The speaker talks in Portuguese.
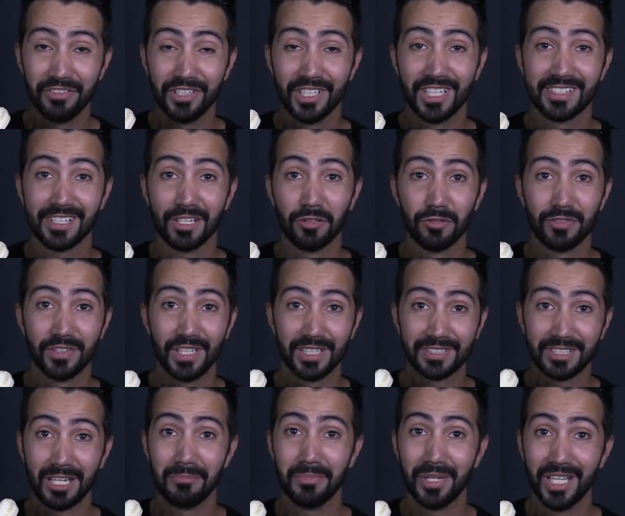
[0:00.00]
ver, essa luva ela
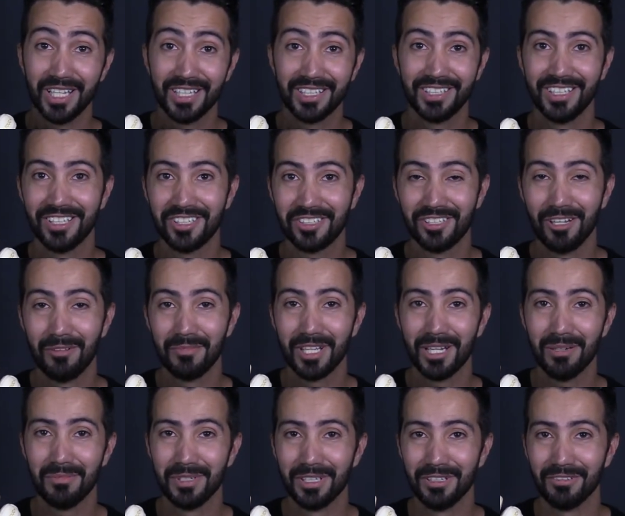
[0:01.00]
tá bem grande na
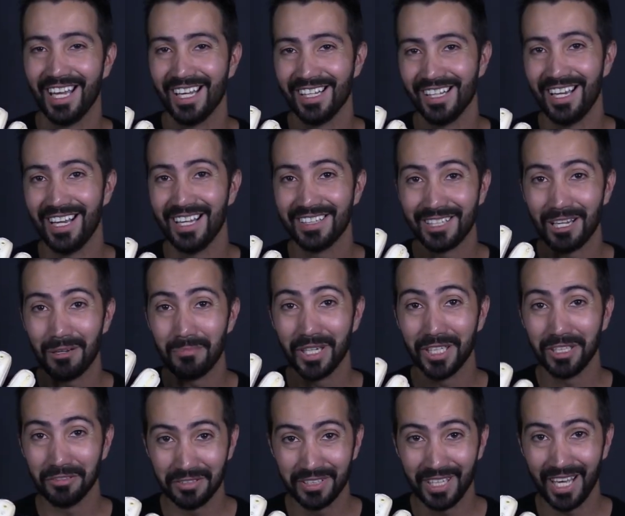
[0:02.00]
minha mão. Ela é
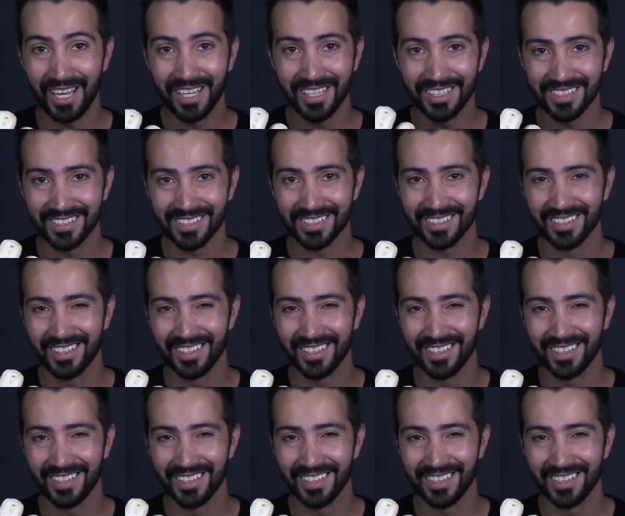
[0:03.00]
tamanho 10,